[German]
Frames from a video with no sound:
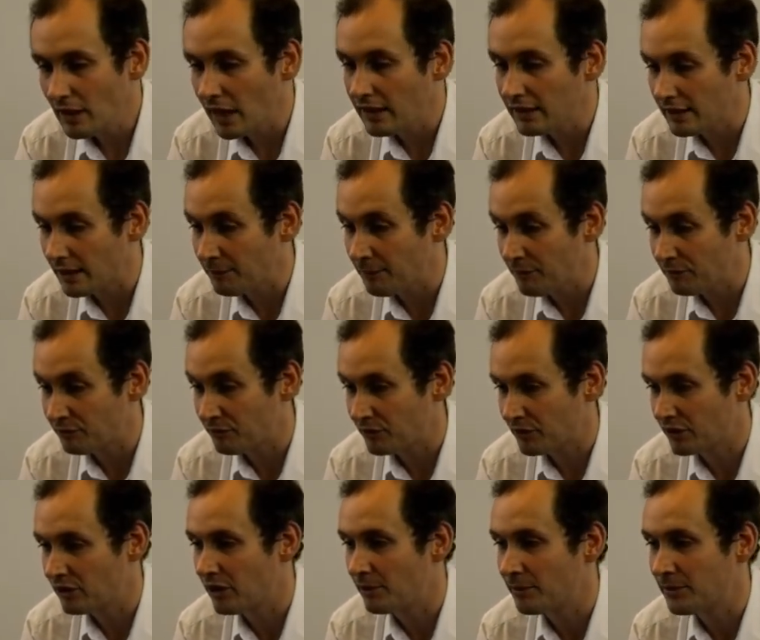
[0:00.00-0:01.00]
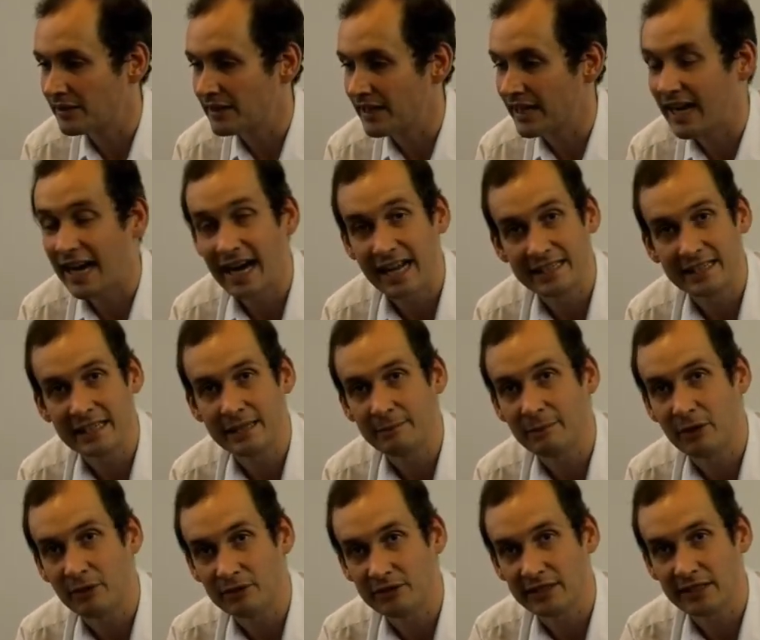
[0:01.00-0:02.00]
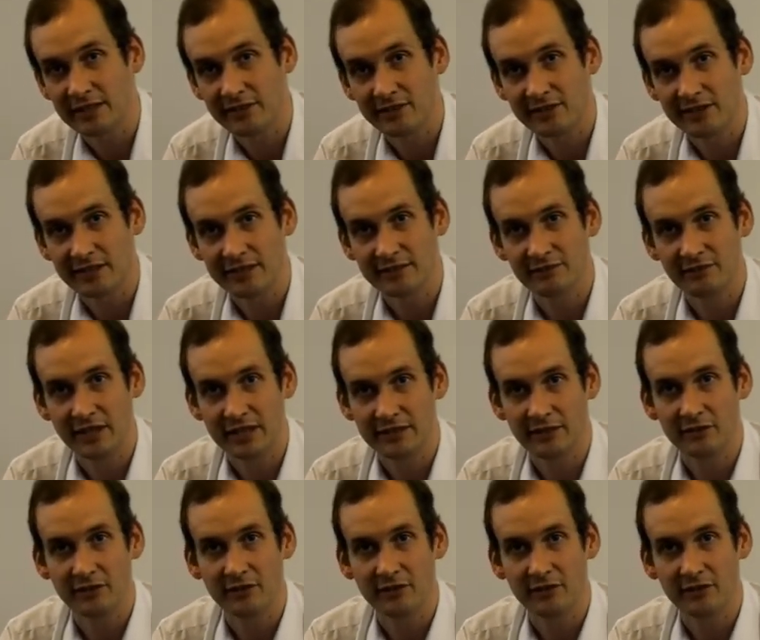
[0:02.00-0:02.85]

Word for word: Ich habe mir vorgenommen, gerade eben auch die christlichen Werte zu